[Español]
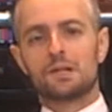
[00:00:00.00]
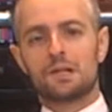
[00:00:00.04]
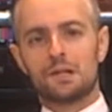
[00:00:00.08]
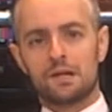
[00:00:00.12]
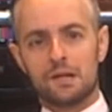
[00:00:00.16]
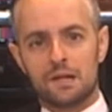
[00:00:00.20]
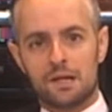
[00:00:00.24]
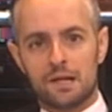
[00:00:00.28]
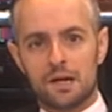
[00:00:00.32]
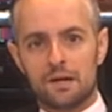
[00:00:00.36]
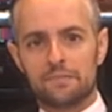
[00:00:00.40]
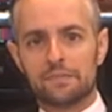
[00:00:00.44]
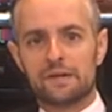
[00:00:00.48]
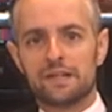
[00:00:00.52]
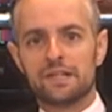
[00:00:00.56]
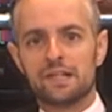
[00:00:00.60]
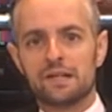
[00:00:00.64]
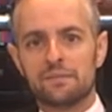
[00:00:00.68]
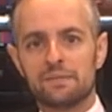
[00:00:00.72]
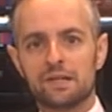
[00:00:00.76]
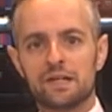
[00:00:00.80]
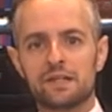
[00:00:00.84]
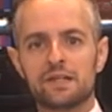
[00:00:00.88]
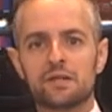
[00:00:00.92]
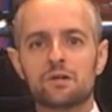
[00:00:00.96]
La
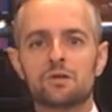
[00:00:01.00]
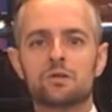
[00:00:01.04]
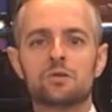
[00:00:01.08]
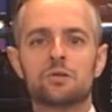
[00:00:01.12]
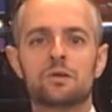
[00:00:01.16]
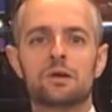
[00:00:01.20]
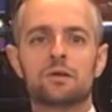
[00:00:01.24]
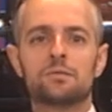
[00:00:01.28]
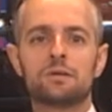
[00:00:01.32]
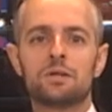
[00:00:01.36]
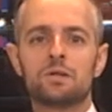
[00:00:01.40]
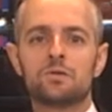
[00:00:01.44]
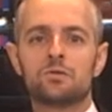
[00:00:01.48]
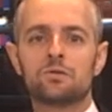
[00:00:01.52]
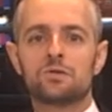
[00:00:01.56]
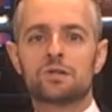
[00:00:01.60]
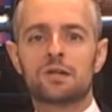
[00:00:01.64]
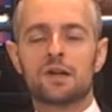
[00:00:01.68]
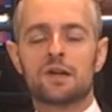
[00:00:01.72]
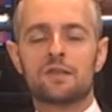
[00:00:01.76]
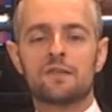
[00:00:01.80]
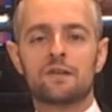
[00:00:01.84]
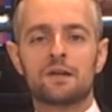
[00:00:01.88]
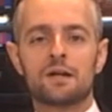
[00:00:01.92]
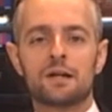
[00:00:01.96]
pandemia de coronavirus
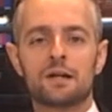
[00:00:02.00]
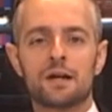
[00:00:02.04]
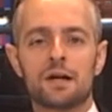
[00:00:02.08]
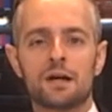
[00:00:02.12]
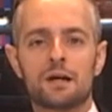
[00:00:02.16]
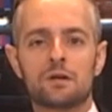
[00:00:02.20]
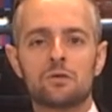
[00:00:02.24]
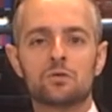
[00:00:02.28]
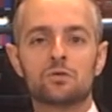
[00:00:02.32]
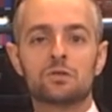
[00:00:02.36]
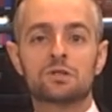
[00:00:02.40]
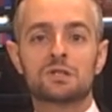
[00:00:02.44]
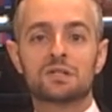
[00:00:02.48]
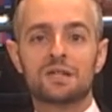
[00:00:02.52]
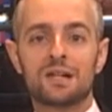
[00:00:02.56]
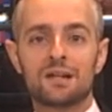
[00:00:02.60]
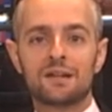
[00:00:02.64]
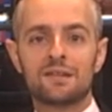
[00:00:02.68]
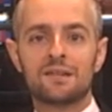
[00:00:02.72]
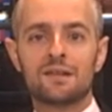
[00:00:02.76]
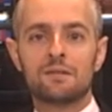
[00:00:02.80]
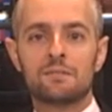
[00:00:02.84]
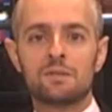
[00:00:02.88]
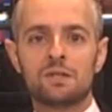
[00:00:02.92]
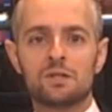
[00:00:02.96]
se acerca a los
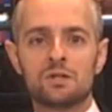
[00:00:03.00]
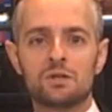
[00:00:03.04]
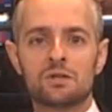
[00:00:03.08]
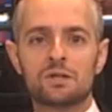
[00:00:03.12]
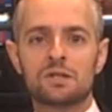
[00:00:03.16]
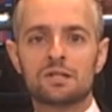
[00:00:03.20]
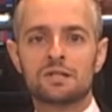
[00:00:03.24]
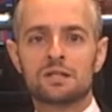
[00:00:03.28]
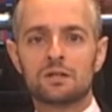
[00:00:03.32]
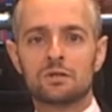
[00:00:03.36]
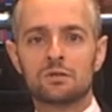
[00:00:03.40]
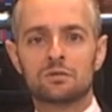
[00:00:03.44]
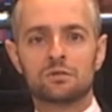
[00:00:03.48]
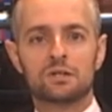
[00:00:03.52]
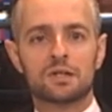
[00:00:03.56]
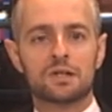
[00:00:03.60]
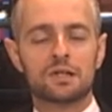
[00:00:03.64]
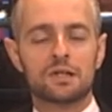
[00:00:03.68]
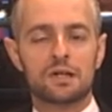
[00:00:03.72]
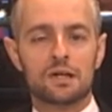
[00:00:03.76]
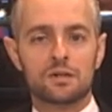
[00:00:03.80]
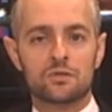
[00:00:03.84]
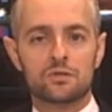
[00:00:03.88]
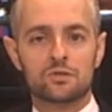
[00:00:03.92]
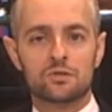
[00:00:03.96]
13 millones de
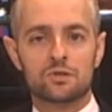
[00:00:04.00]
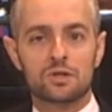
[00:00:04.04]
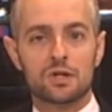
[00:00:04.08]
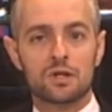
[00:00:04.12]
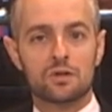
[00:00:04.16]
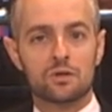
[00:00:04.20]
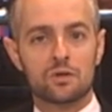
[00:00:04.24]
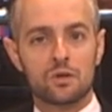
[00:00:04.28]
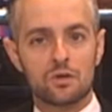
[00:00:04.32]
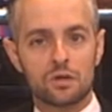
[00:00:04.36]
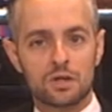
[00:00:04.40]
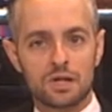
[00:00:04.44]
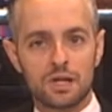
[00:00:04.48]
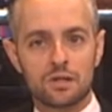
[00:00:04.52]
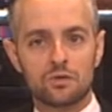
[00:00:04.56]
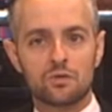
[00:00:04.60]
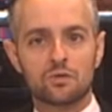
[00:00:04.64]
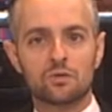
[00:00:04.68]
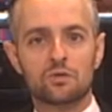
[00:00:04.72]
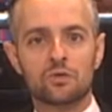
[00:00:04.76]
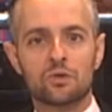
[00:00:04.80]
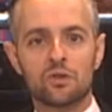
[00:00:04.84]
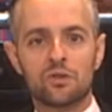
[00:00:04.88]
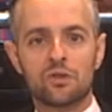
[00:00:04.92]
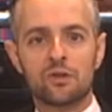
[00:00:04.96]
contagiados. En
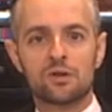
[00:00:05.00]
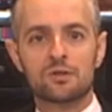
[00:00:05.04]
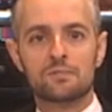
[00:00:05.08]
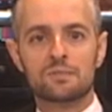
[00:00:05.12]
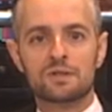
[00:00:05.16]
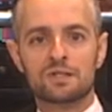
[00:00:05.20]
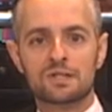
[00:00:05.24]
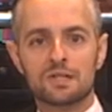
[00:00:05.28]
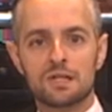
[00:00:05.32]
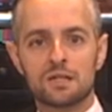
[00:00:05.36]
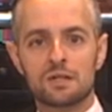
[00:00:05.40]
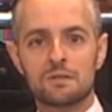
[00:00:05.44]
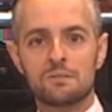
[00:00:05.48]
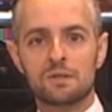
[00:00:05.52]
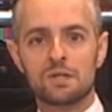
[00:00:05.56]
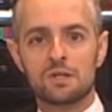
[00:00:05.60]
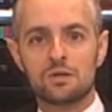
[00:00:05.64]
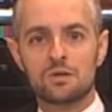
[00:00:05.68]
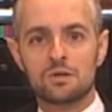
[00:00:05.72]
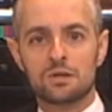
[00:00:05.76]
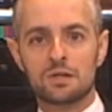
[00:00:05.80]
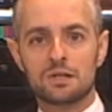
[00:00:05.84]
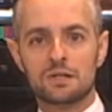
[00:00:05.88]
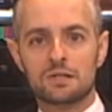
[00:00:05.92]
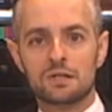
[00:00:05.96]
concreto, 12,7
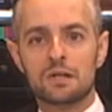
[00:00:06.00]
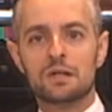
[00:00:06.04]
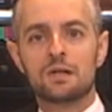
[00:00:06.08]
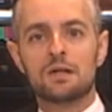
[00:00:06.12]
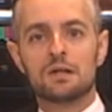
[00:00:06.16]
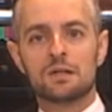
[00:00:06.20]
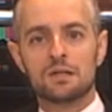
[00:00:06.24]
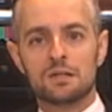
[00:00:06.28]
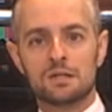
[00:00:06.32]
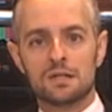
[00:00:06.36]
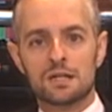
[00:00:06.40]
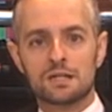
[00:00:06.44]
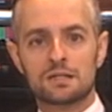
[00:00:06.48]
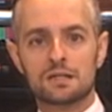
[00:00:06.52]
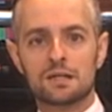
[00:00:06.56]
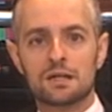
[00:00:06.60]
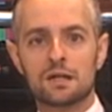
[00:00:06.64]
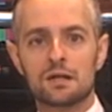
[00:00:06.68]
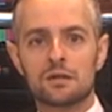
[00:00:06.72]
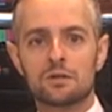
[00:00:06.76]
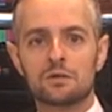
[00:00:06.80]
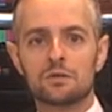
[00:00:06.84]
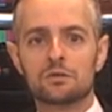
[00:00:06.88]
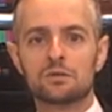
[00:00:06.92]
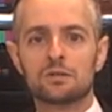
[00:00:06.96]
millones ya se
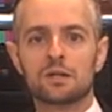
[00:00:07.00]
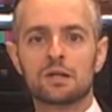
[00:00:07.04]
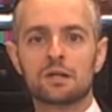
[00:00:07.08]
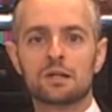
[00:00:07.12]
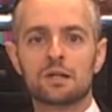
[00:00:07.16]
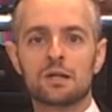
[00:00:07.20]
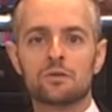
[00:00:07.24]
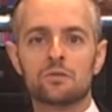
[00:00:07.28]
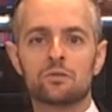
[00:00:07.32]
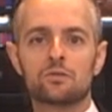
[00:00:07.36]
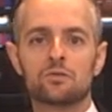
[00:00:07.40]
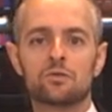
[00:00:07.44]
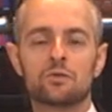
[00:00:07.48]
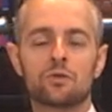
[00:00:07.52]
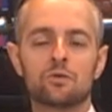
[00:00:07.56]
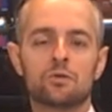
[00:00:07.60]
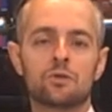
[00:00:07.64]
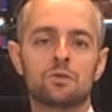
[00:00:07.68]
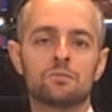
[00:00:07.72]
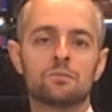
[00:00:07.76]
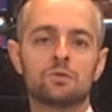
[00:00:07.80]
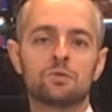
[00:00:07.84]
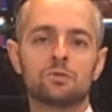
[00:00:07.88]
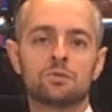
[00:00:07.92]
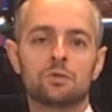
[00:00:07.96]
han contagiado en todo
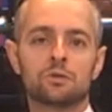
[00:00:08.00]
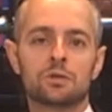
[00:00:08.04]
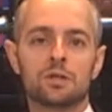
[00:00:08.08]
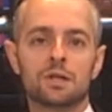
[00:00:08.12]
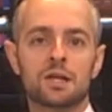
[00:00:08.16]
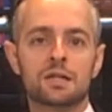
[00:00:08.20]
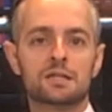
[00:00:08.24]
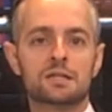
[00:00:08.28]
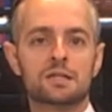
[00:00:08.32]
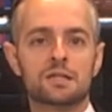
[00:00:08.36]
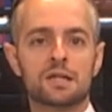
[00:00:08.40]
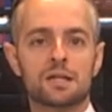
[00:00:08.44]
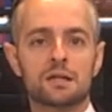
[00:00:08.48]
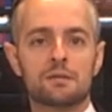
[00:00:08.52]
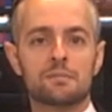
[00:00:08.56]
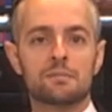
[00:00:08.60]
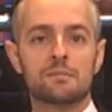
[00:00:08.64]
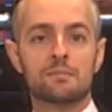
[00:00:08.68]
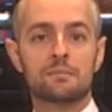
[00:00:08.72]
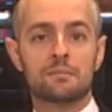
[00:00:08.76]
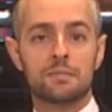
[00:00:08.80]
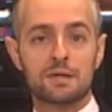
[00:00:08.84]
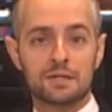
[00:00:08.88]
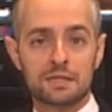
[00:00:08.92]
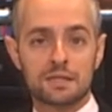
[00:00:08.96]
el mundo, de las que
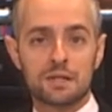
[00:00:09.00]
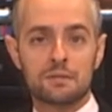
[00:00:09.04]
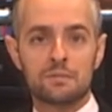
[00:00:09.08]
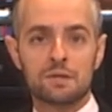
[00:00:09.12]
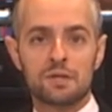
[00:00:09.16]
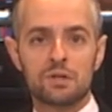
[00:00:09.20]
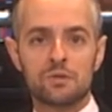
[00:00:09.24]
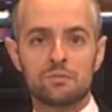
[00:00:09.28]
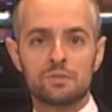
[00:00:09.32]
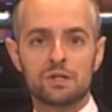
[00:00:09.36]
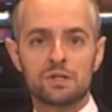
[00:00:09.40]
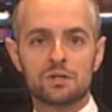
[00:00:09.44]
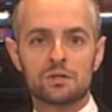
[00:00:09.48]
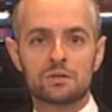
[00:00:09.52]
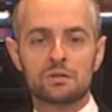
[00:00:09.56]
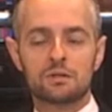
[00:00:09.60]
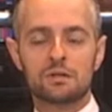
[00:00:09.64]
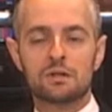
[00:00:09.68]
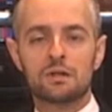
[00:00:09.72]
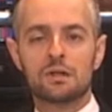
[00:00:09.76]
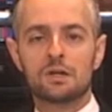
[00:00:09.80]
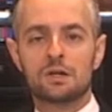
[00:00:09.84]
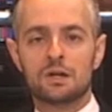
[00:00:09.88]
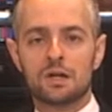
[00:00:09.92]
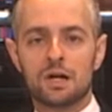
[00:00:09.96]
más de medio millón
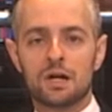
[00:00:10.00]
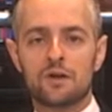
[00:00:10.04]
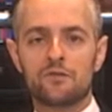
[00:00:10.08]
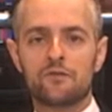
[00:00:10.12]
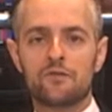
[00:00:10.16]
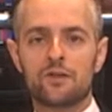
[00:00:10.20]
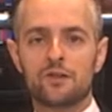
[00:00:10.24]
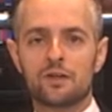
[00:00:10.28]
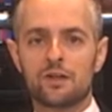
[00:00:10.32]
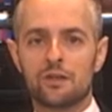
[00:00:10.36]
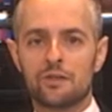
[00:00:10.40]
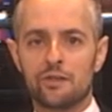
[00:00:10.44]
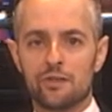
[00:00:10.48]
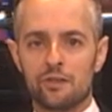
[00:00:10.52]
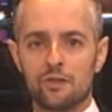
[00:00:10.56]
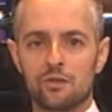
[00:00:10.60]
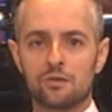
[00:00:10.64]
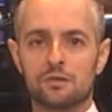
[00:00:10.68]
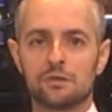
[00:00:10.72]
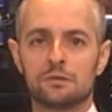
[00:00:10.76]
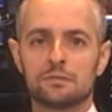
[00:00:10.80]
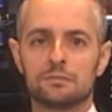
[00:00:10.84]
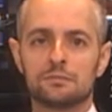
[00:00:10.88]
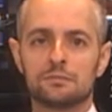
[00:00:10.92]
han fallecido.